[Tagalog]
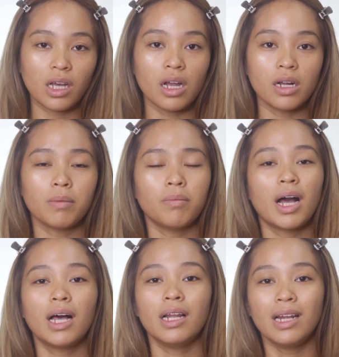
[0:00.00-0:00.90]
are
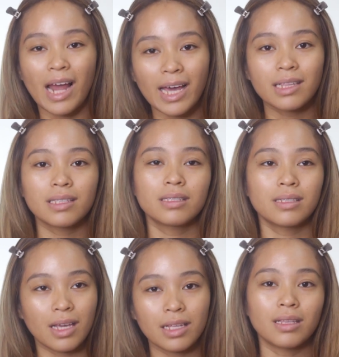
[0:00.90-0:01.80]
mga light
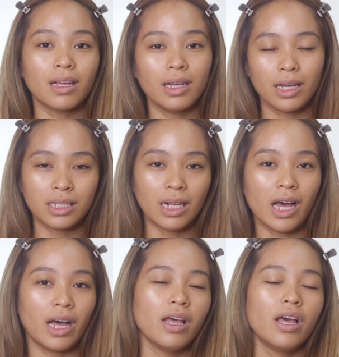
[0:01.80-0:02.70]
skin talaga
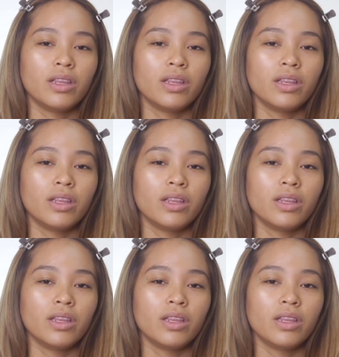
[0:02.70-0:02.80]
sila.